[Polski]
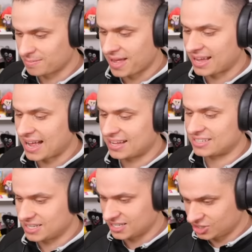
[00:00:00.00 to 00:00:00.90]
mega
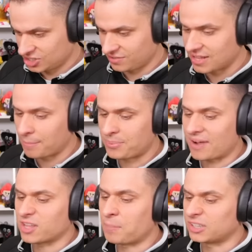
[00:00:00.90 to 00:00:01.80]
dziwna.
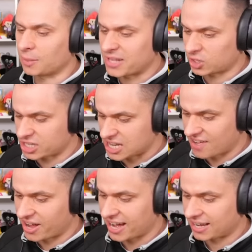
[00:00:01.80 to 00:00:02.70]
Prawdopodobnie to jest
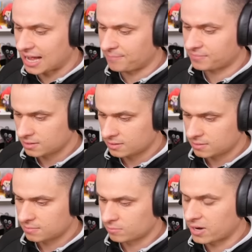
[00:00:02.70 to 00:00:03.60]
lewa ręka.
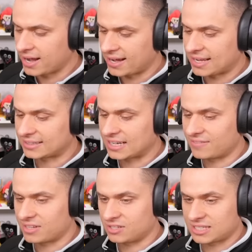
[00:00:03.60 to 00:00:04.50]
Moja ręka tak
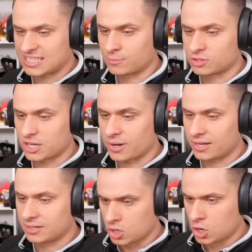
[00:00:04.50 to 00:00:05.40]
lewa, tak samo
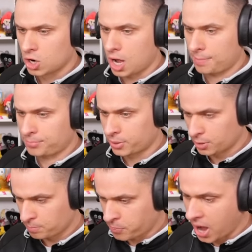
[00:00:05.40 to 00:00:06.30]
działa. Hop!
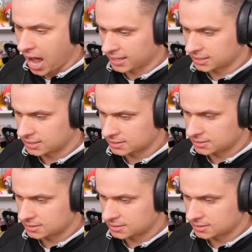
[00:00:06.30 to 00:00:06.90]
Pach!